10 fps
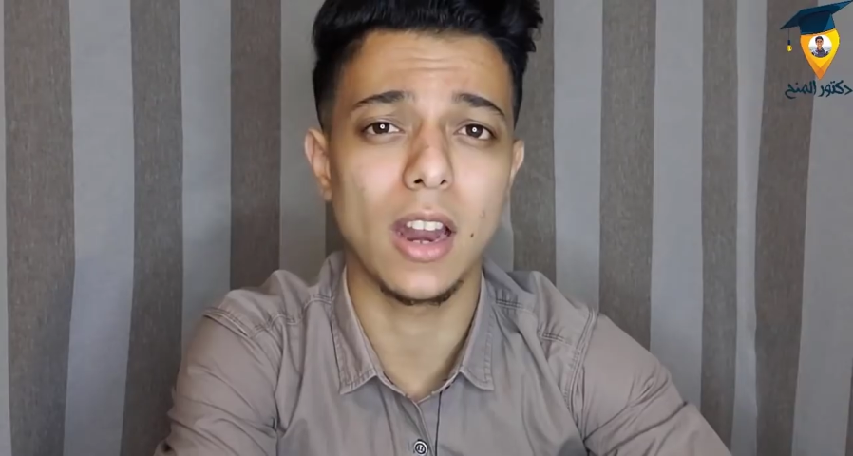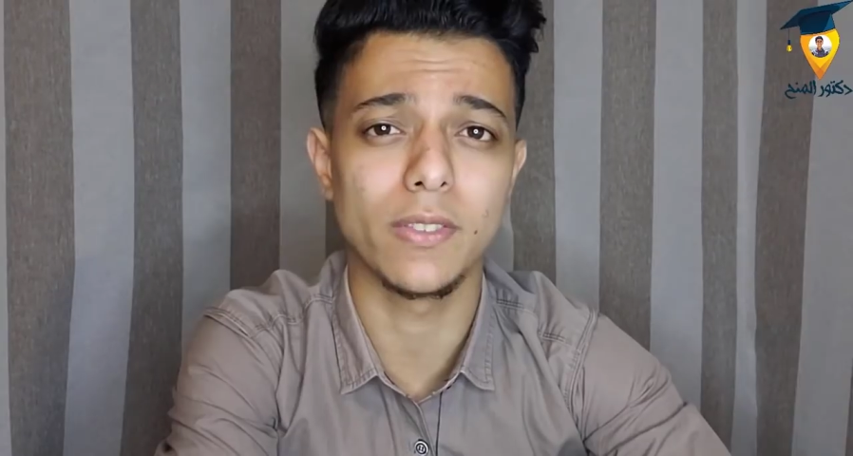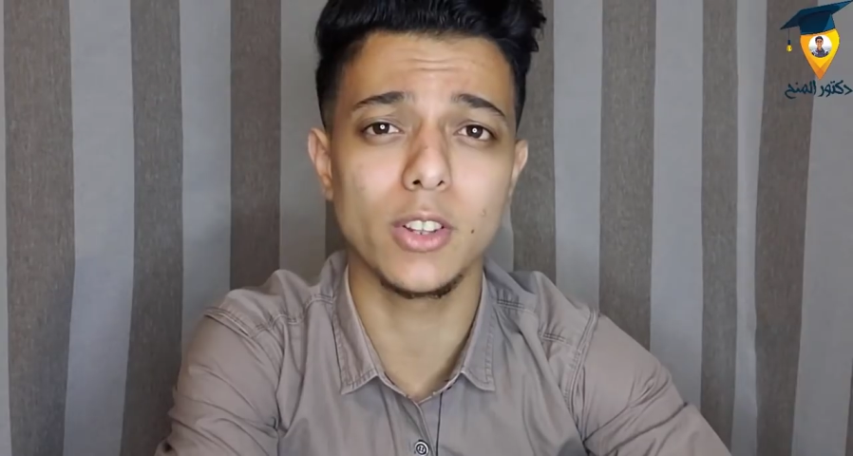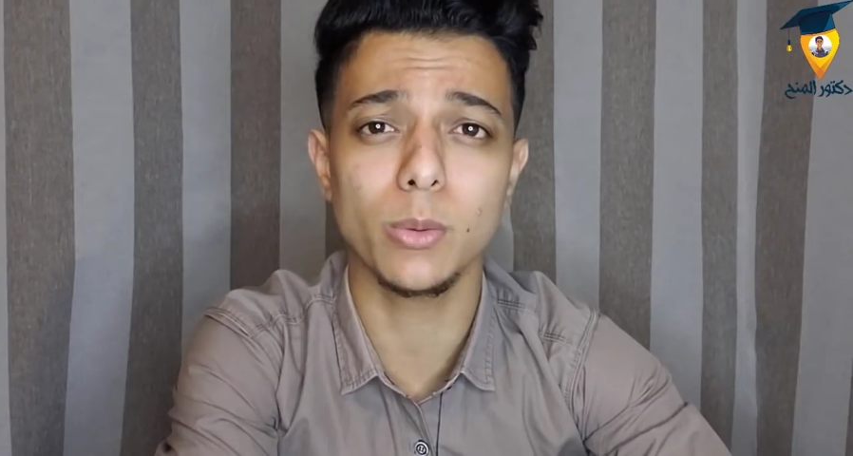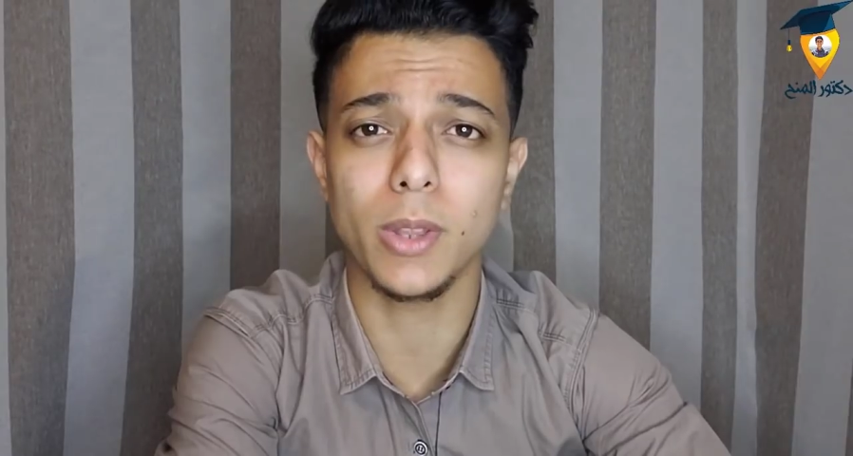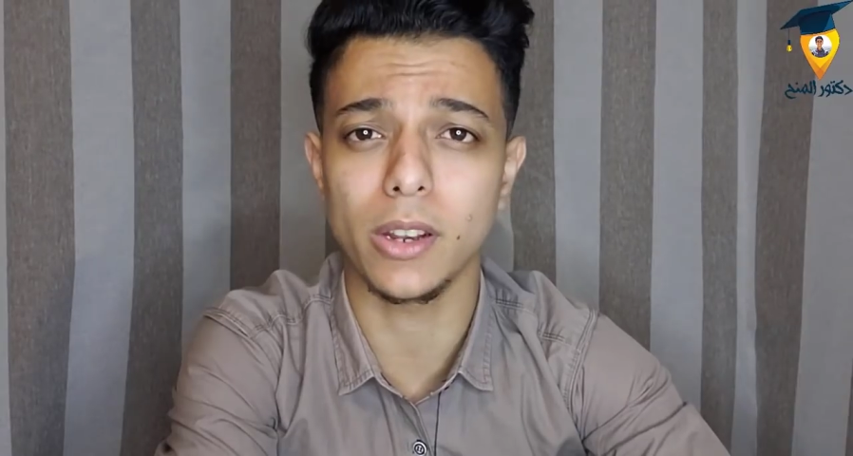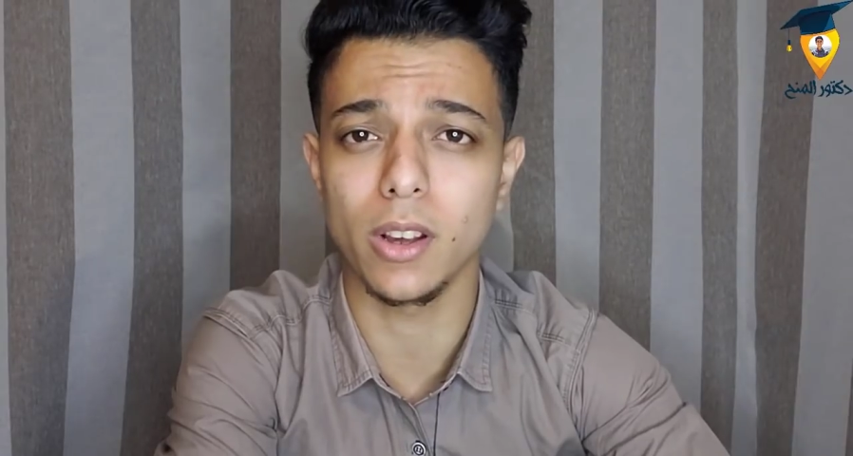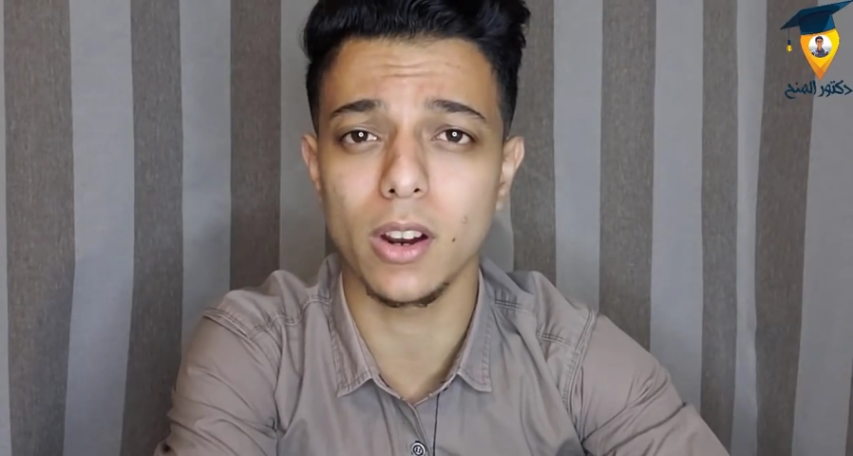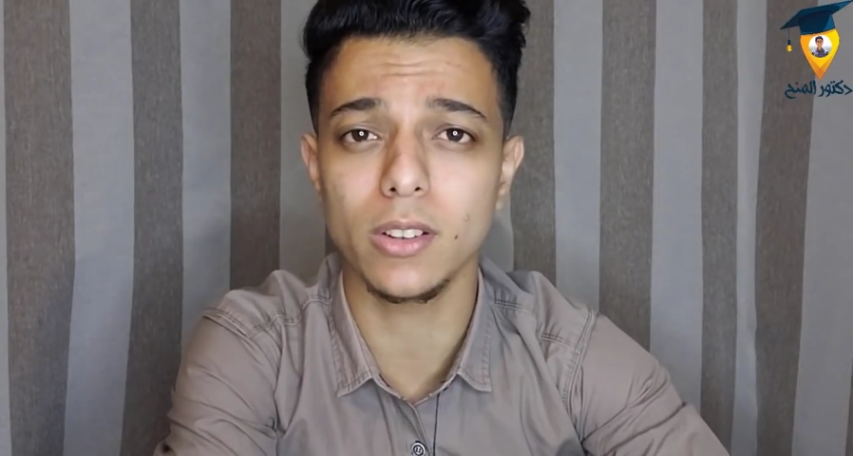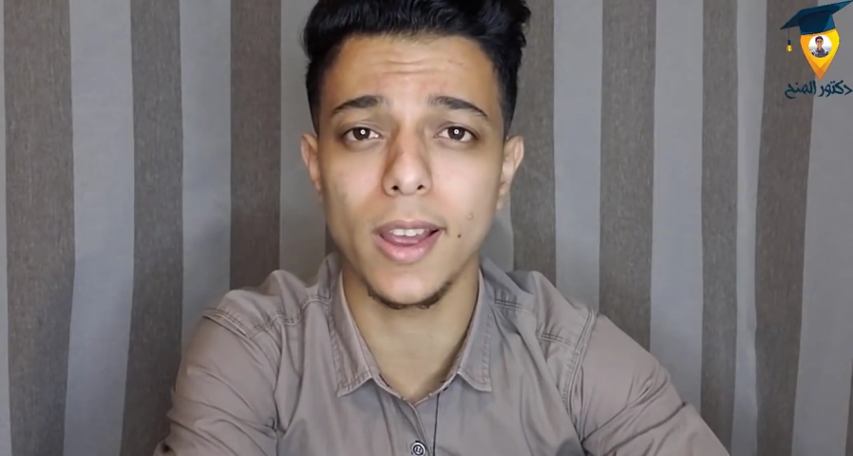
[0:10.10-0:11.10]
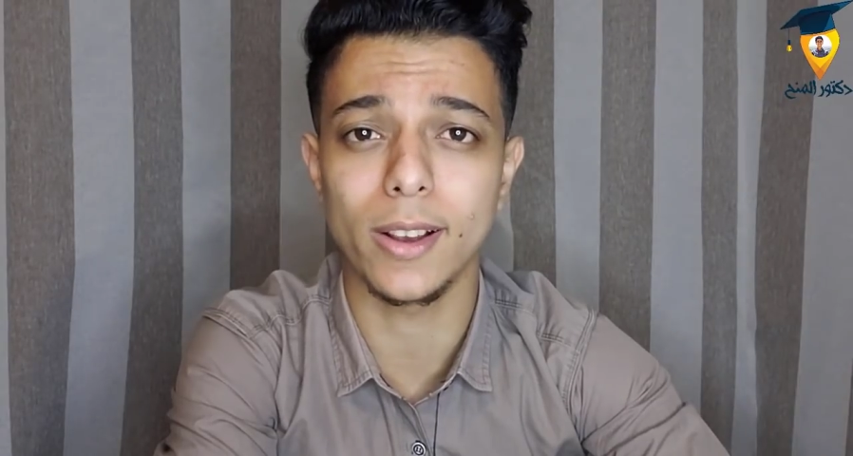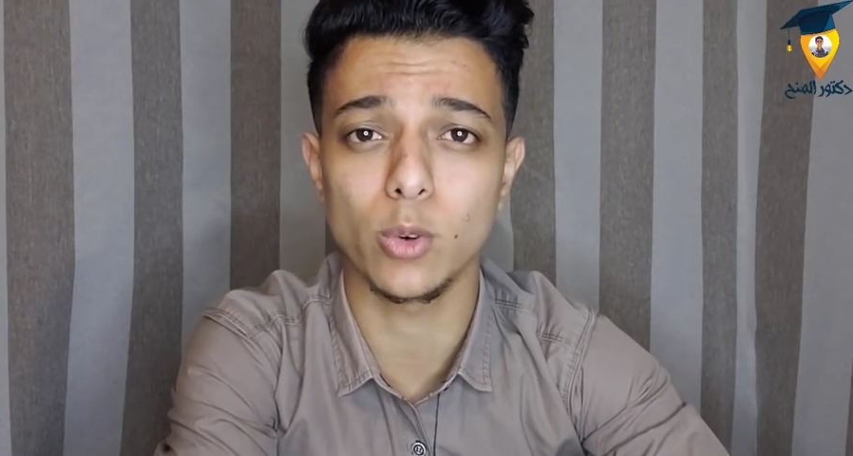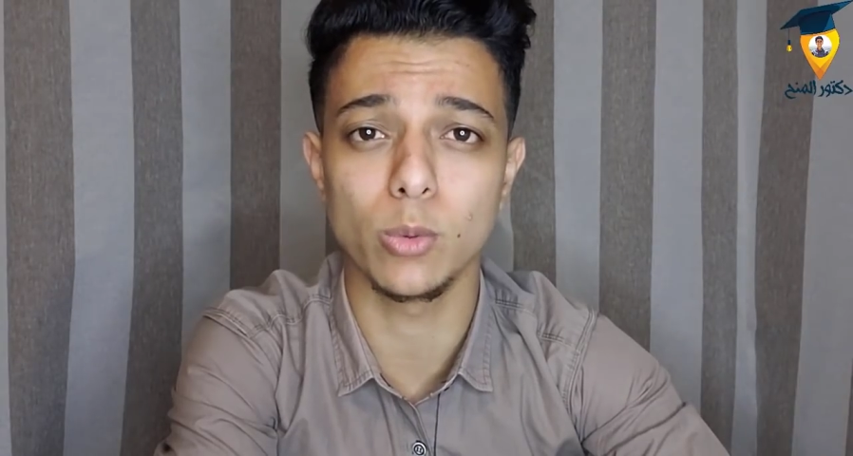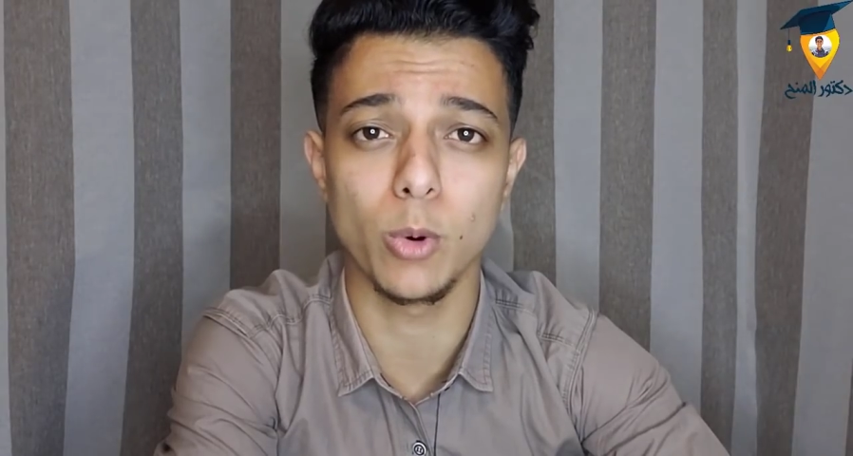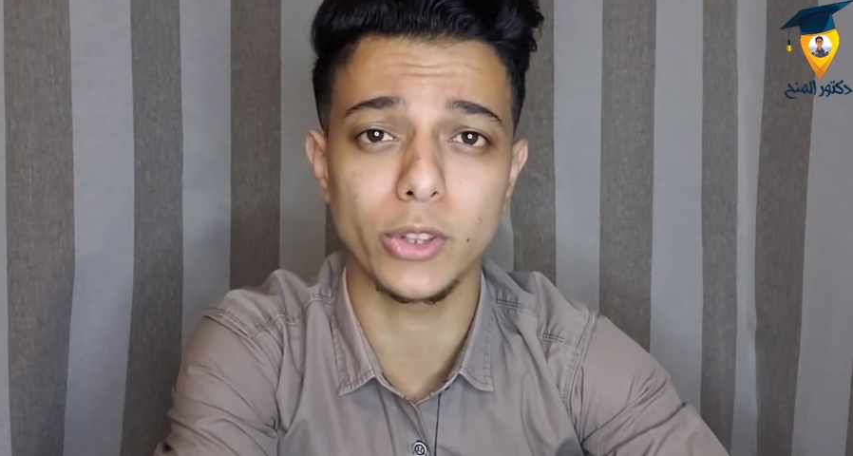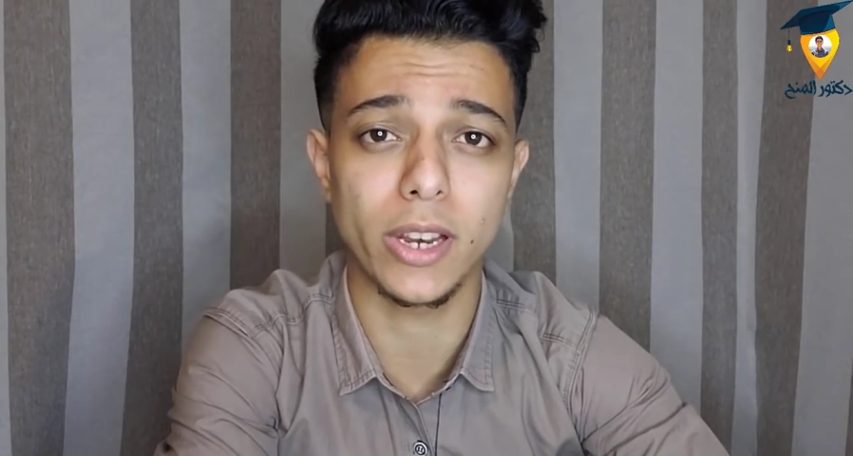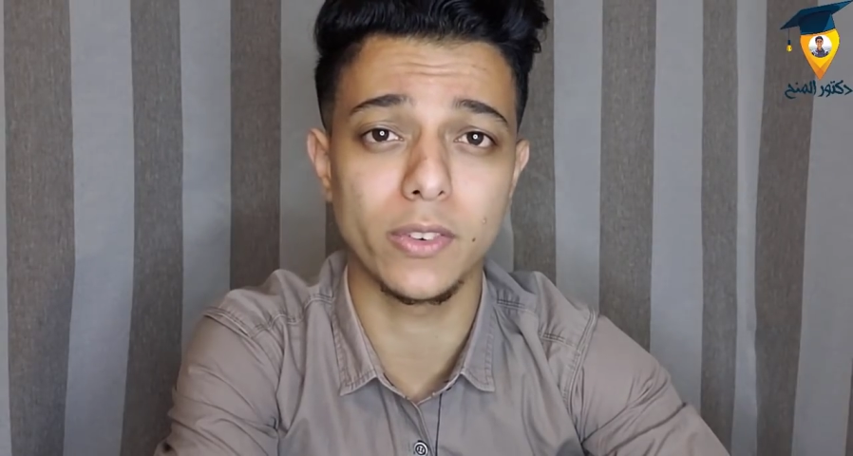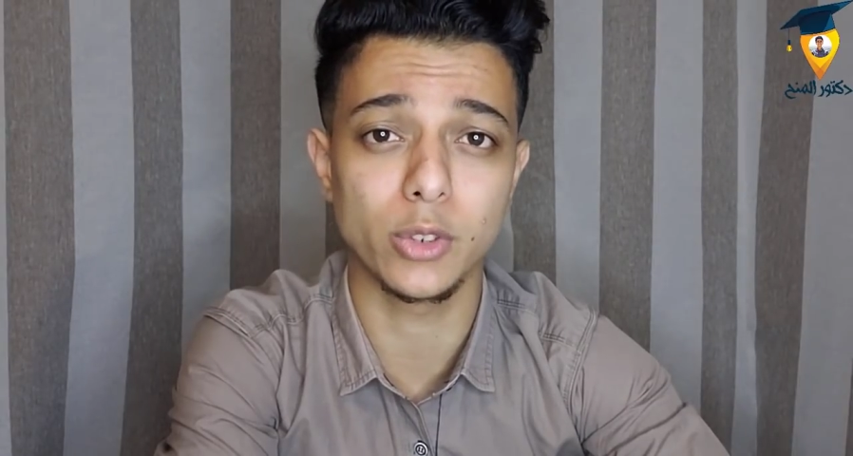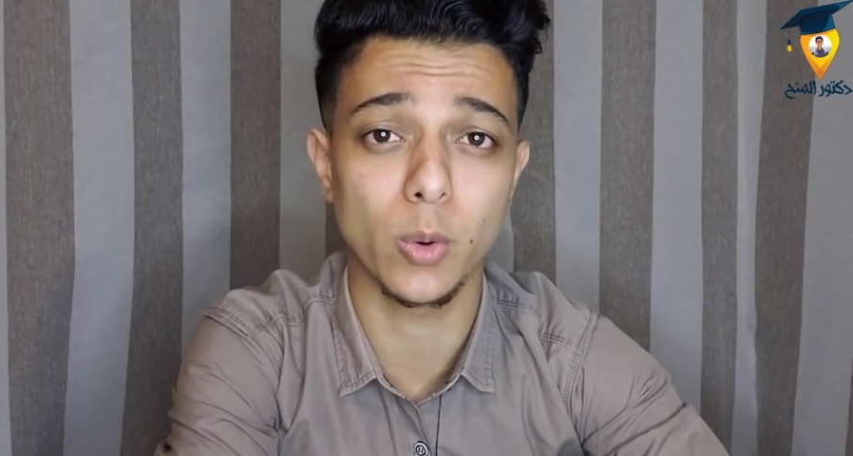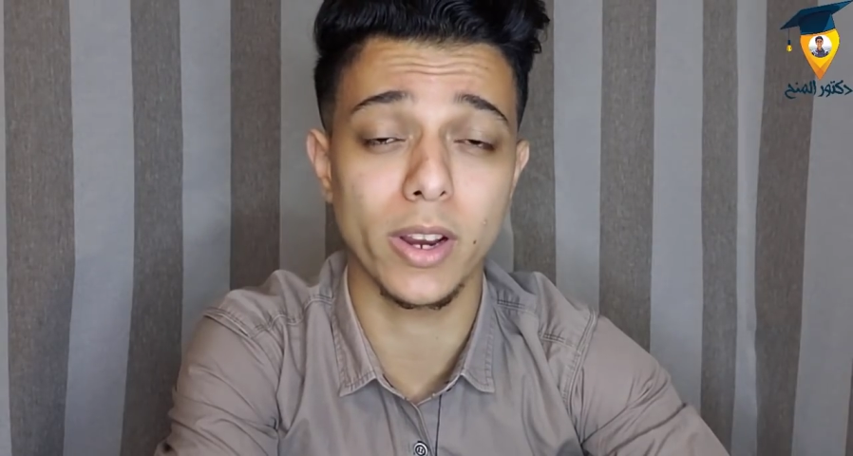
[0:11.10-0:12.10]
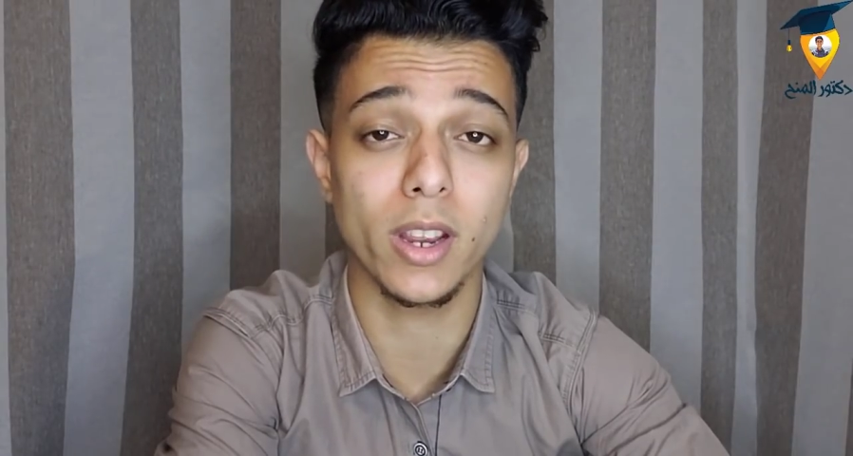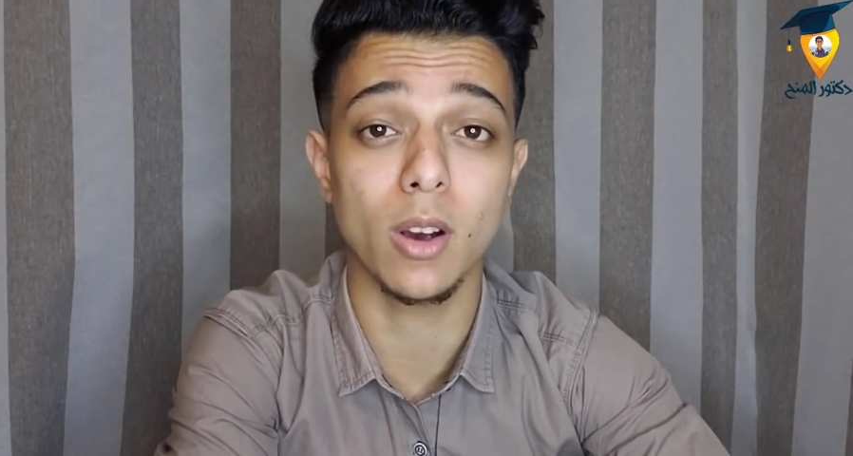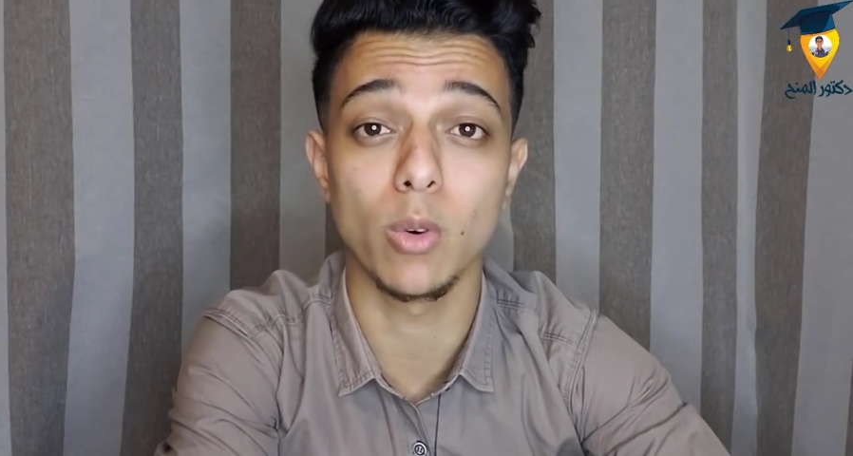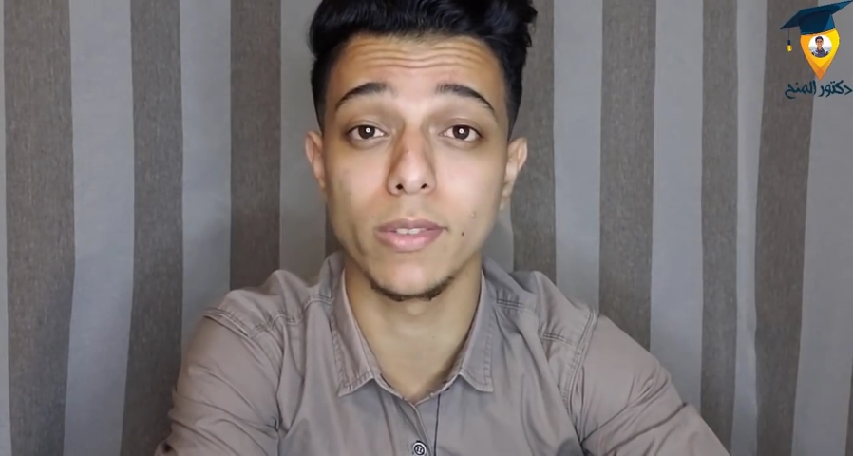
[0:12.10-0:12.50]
الفيديو بتاع النهارده هيكون مختلف شويه